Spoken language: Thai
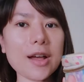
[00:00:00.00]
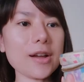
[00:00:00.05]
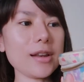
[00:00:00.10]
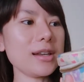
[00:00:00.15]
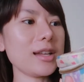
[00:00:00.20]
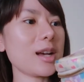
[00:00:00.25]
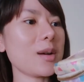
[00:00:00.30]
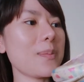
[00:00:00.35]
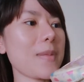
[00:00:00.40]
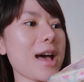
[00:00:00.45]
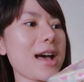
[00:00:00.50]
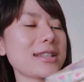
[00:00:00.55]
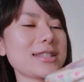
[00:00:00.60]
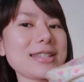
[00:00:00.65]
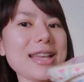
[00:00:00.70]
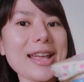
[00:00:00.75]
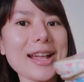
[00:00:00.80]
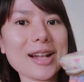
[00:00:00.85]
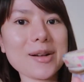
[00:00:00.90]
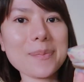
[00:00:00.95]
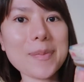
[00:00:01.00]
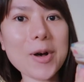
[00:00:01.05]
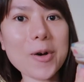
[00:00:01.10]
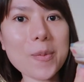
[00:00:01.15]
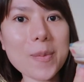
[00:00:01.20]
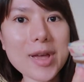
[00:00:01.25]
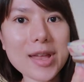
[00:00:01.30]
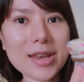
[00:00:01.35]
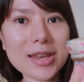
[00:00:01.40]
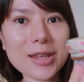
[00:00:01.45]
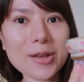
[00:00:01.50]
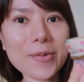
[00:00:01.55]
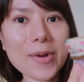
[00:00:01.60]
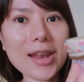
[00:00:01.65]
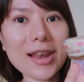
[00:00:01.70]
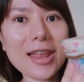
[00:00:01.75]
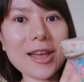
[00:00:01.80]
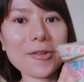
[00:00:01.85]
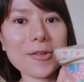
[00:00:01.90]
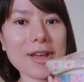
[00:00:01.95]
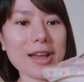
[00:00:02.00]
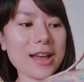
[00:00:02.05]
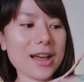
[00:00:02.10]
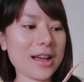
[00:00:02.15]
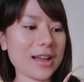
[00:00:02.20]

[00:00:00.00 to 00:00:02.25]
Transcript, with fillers: ฟ้าก็เลือกมาใส่กระเป๋าใบนี้ไว้แล้วนะ